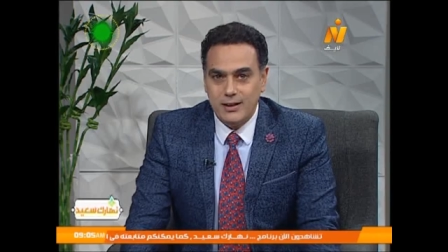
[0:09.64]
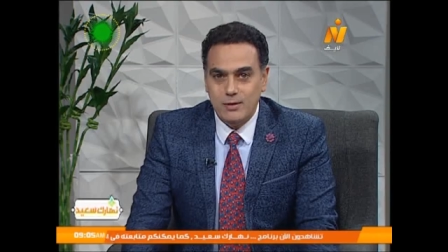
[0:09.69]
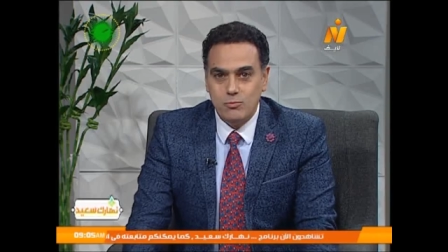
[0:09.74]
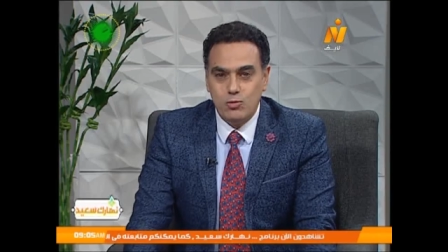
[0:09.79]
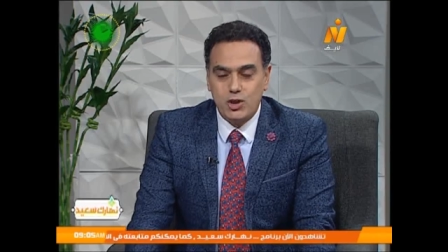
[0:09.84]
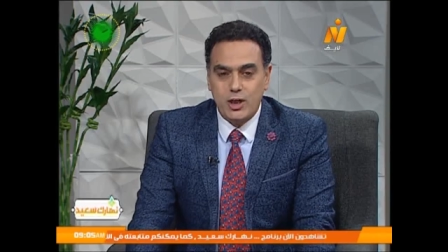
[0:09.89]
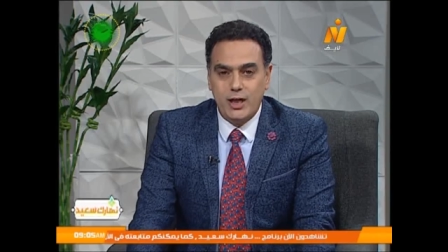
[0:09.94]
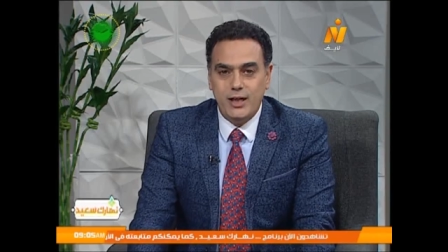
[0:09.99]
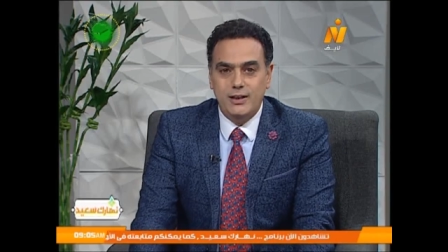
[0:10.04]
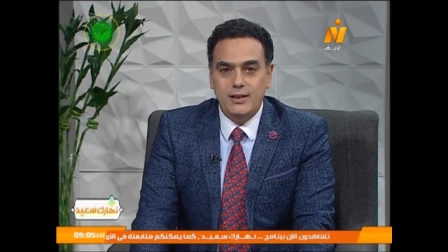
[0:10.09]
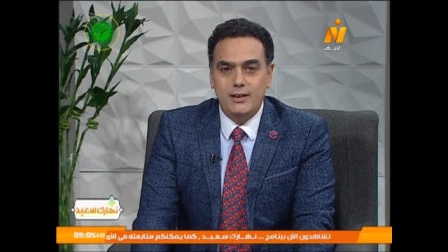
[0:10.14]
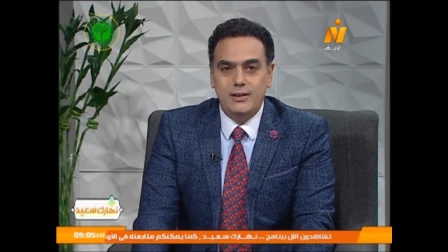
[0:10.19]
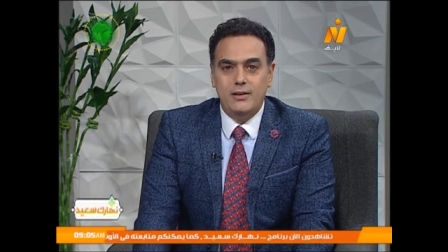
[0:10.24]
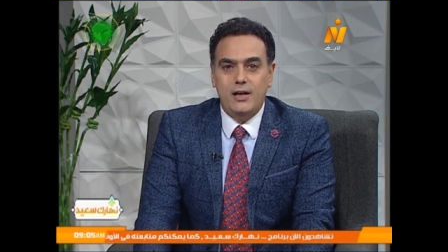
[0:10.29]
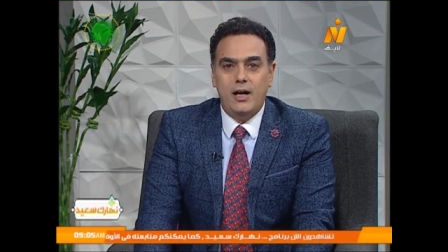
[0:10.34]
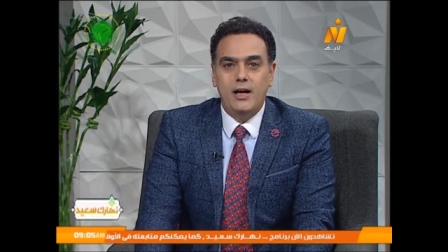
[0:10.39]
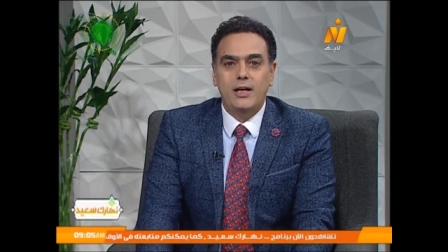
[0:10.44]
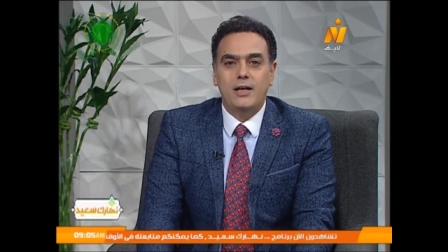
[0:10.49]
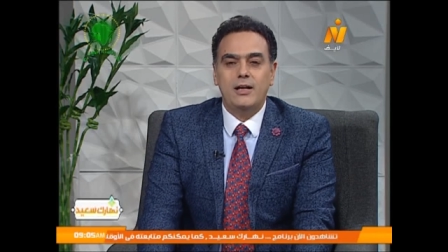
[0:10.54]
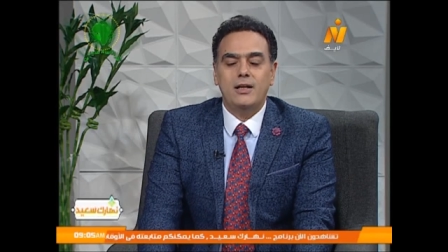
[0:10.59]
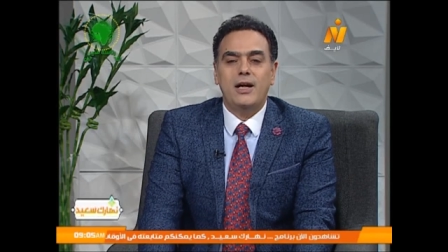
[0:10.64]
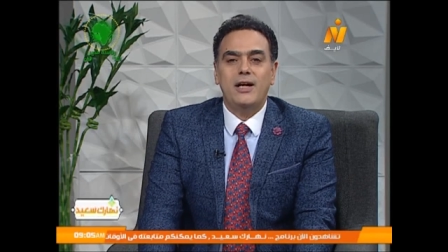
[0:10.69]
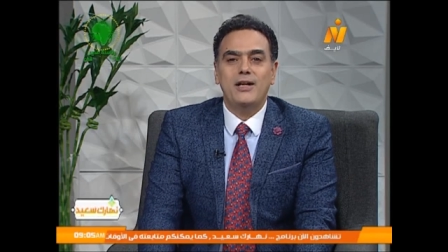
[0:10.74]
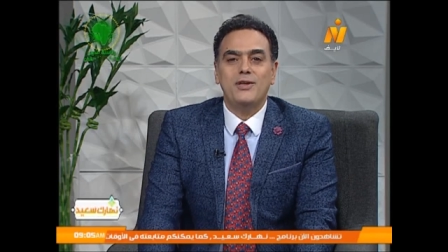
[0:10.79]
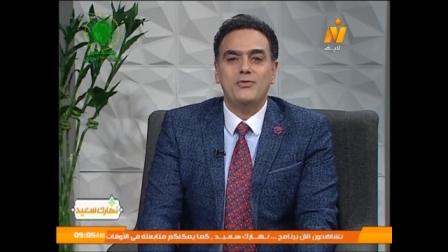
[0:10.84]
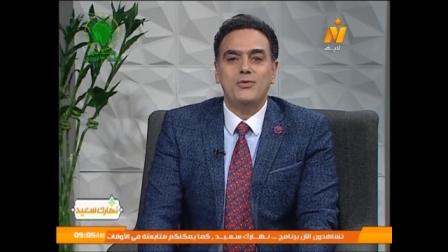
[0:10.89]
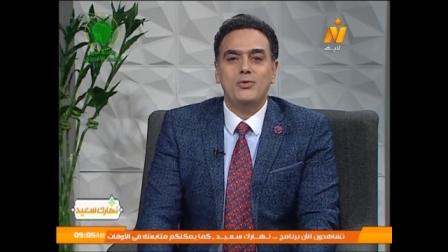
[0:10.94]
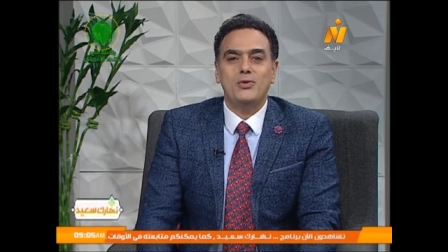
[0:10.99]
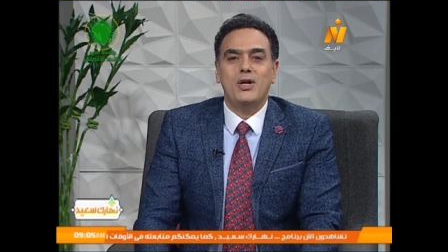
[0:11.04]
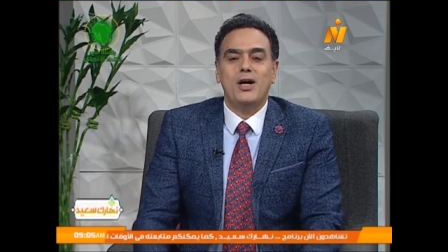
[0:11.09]
مشاهدي نايل
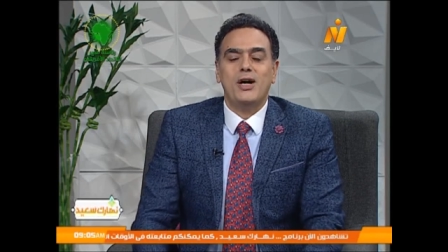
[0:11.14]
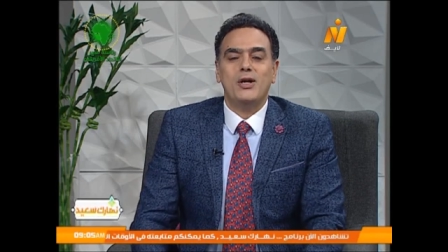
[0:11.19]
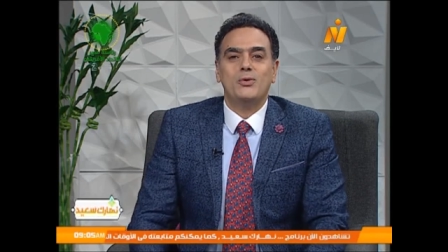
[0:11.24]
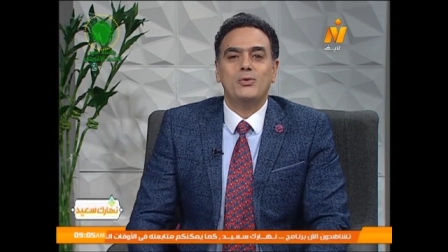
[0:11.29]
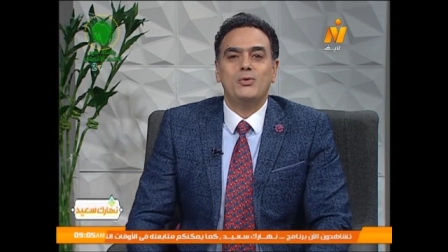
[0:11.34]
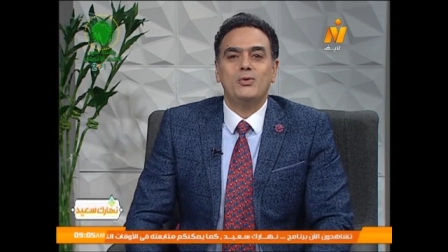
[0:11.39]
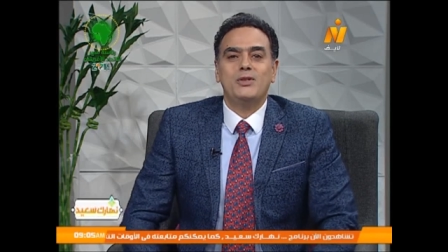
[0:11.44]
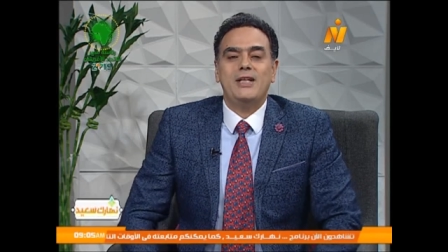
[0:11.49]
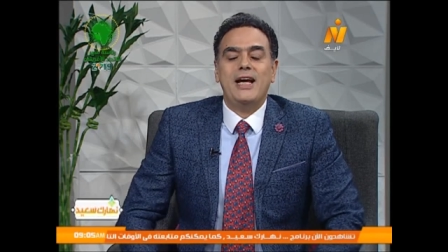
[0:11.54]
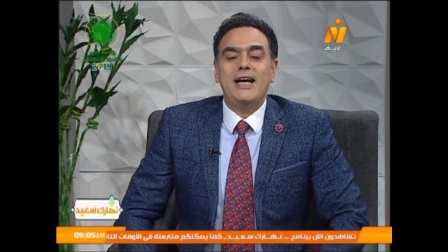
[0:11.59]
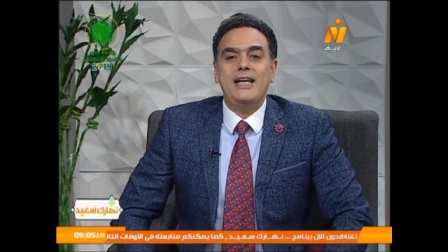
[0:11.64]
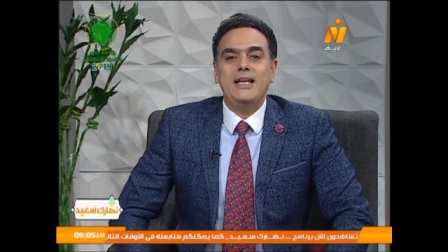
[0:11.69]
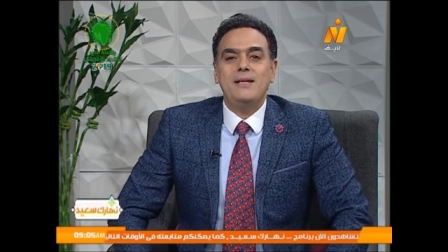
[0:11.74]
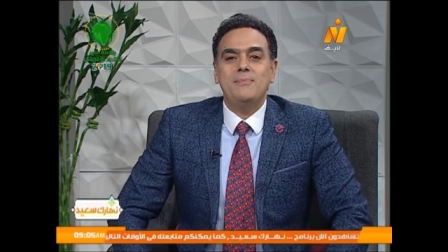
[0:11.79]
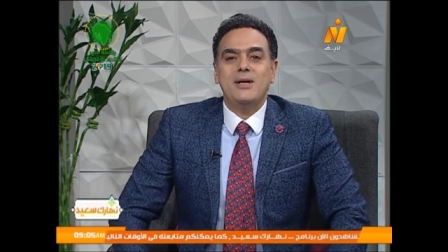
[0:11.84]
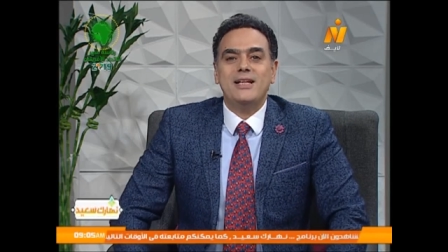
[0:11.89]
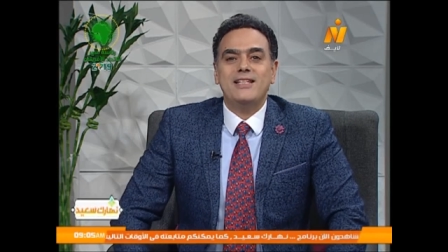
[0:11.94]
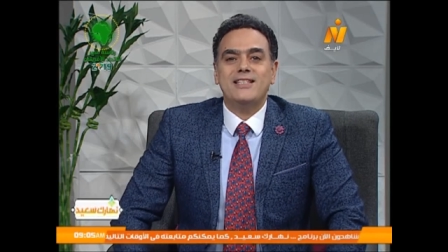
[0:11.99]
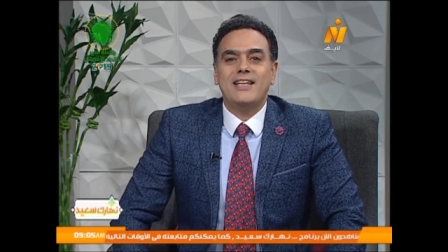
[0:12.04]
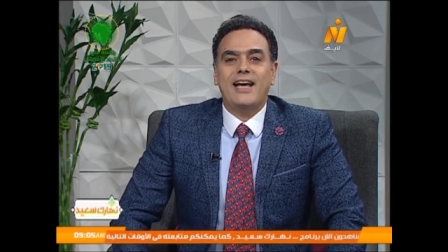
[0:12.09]
لايف ونهاركم دايما